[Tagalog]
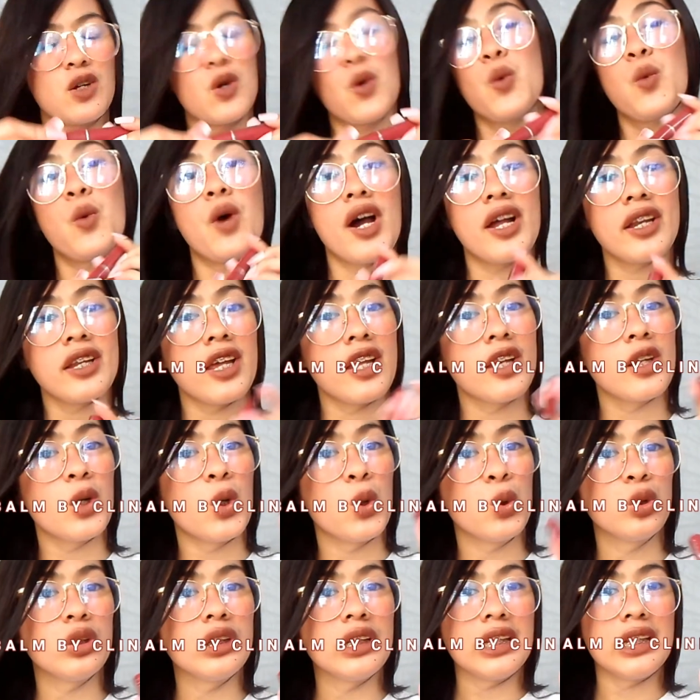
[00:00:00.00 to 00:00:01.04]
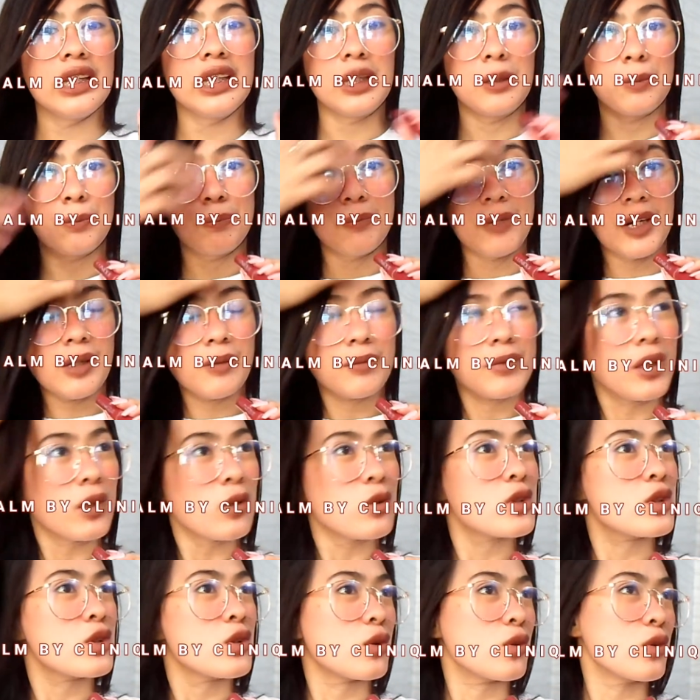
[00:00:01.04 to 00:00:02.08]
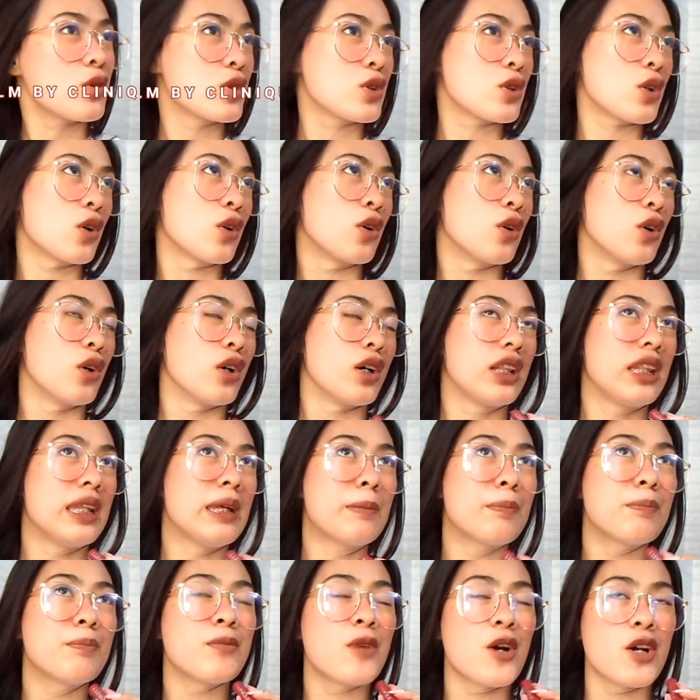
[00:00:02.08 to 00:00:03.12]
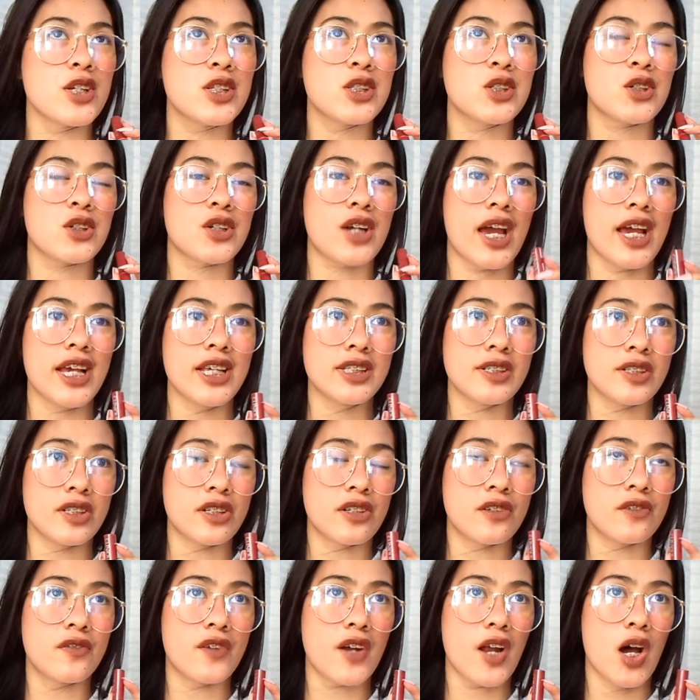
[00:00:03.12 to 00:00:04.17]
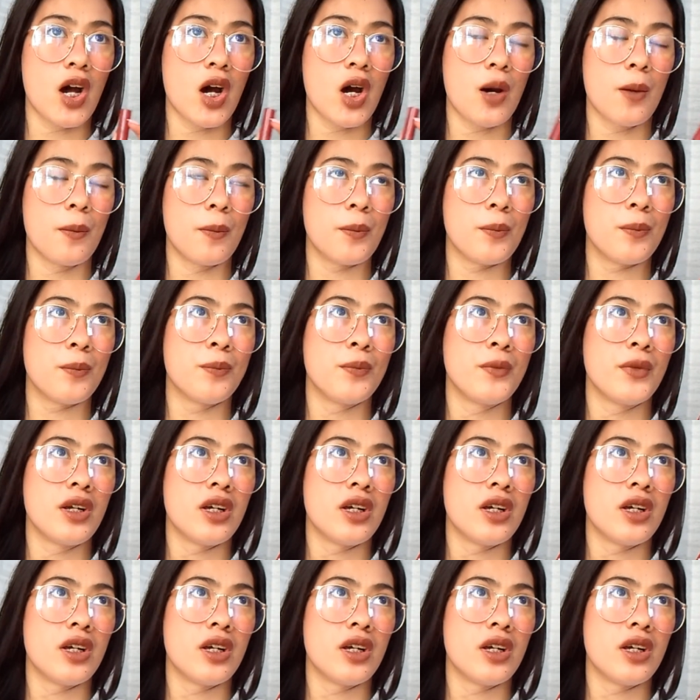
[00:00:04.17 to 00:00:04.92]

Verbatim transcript: itong one and only lip balm na gustong gusto ko. Lip moisturizer from